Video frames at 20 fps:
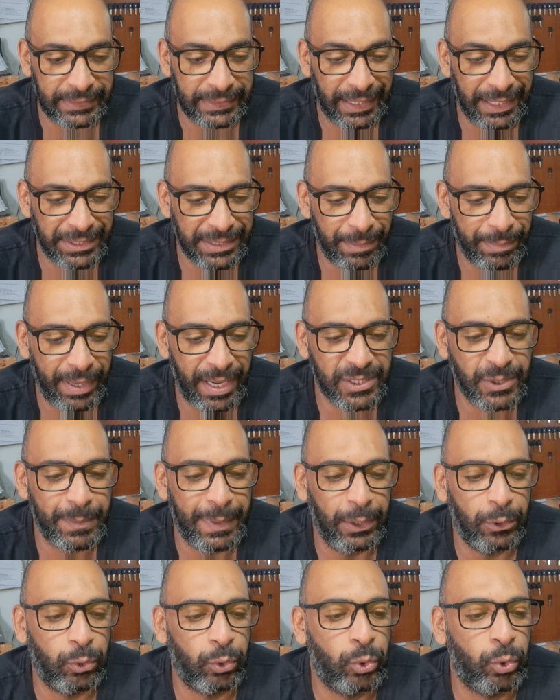Grande abraço
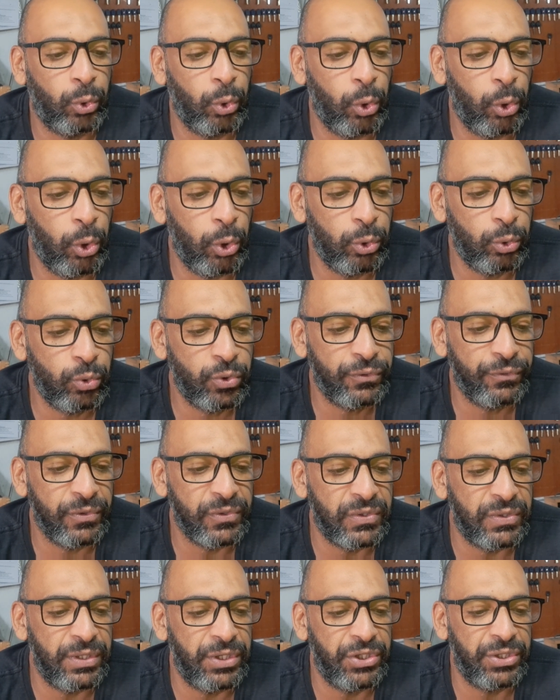para todos
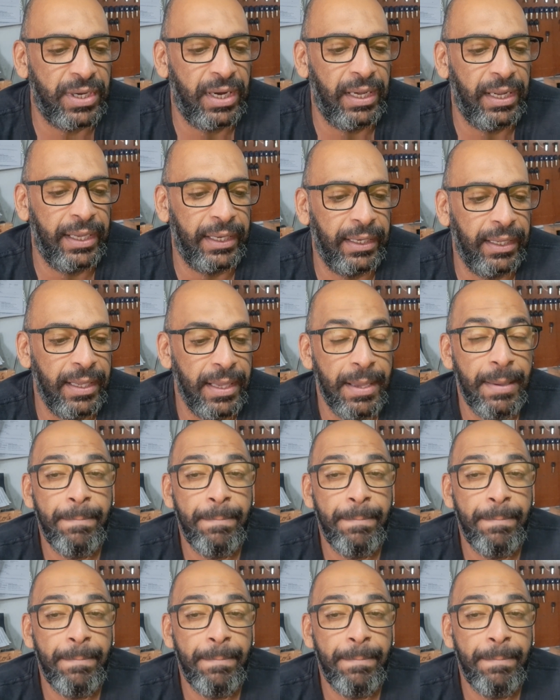vocês, galera.